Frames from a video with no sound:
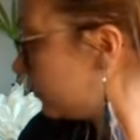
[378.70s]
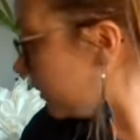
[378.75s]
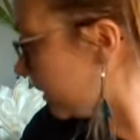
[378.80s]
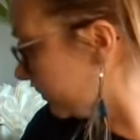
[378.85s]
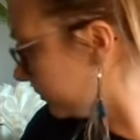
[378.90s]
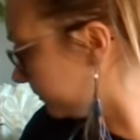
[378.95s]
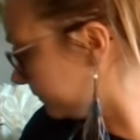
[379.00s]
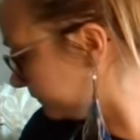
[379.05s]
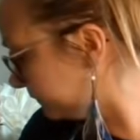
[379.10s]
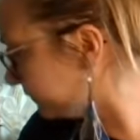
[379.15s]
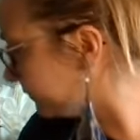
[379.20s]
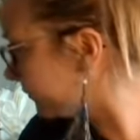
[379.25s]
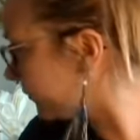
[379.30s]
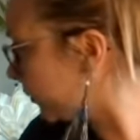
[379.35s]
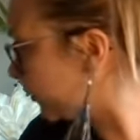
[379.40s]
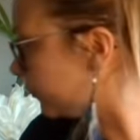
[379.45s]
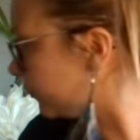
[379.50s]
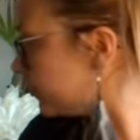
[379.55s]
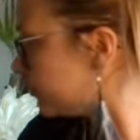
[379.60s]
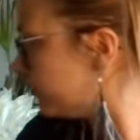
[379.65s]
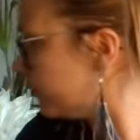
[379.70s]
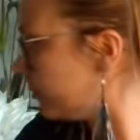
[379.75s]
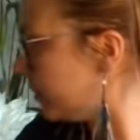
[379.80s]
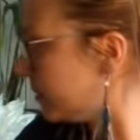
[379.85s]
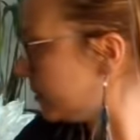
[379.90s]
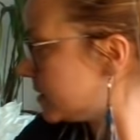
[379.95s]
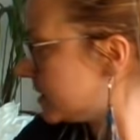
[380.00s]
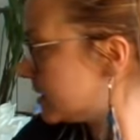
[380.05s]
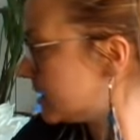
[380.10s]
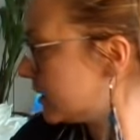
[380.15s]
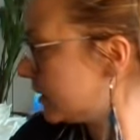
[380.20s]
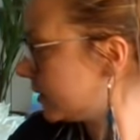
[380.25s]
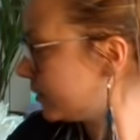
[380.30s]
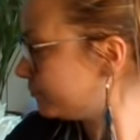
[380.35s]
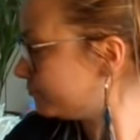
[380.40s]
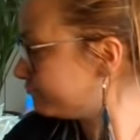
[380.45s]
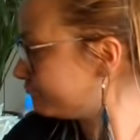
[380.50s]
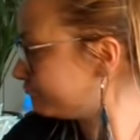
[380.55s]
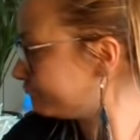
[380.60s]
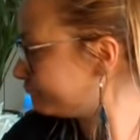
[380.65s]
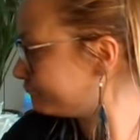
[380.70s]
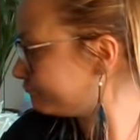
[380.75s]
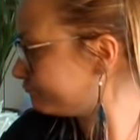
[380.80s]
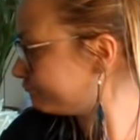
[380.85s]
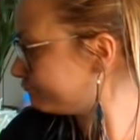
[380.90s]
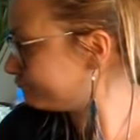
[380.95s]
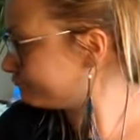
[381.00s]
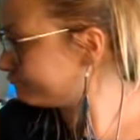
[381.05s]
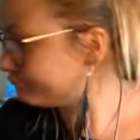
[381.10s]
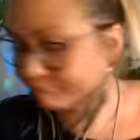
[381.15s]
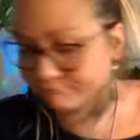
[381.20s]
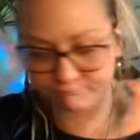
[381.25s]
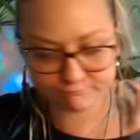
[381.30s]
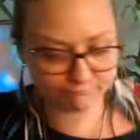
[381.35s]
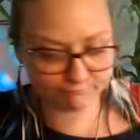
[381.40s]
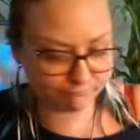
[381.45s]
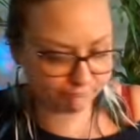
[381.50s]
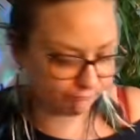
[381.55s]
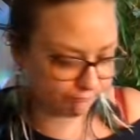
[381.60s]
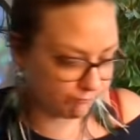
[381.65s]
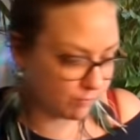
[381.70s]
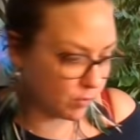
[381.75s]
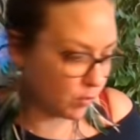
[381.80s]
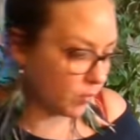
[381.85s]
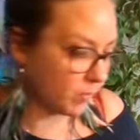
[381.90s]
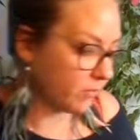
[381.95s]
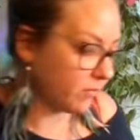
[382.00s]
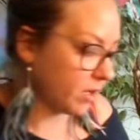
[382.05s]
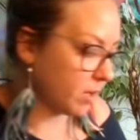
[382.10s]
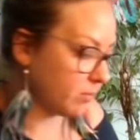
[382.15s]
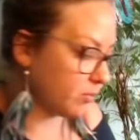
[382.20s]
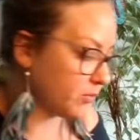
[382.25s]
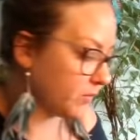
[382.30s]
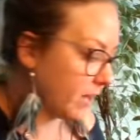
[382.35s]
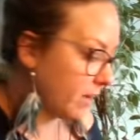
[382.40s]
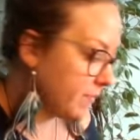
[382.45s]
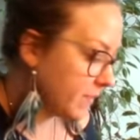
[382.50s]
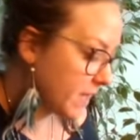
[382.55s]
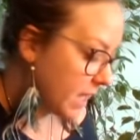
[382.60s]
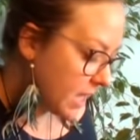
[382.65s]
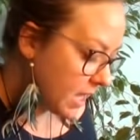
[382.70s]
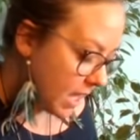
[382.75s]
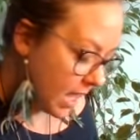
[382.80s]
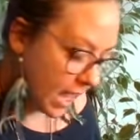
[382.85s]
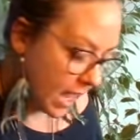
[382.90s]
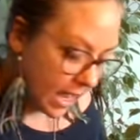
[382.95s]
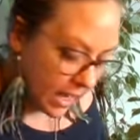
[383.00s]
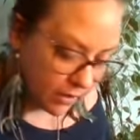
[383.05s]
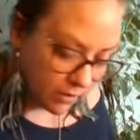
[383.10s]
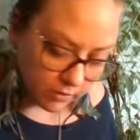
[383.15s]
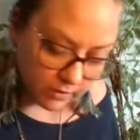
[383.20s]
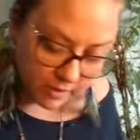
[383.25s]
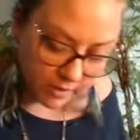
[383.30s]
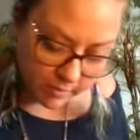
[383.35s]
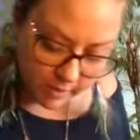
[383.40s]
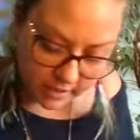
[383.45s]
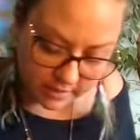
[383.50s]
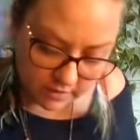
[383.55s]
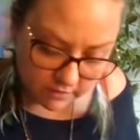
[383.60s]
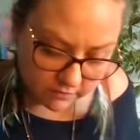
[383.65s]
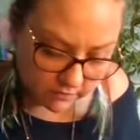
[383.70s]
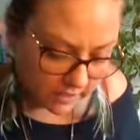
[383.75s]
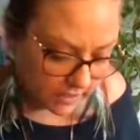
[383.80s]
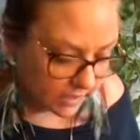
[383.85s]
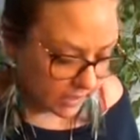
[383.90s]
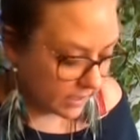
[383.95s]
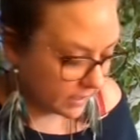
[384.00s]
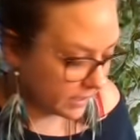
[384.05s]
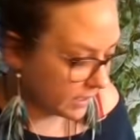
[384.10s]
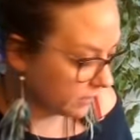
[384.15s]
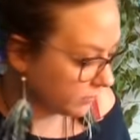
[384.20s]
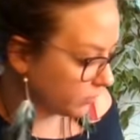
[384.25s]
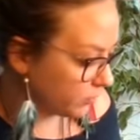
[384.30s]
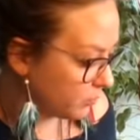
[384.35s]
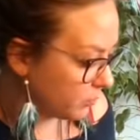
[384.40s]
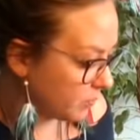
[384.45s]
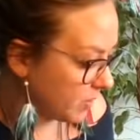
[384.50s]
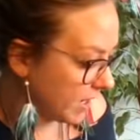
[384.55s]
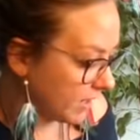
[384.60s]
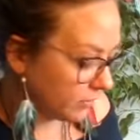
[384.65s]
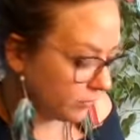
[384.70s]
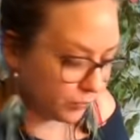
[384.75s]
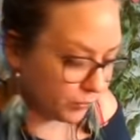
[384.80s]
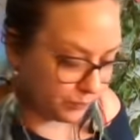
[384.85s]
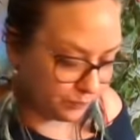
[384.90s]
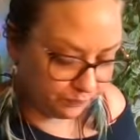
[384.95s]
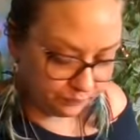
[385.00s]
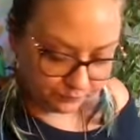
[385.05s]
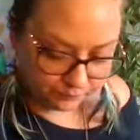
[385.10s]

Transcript: es toi bon tu veux pas me dire Bon, bah, on verra plus tard. Alors, on est parti, on va lire la carte du pardon.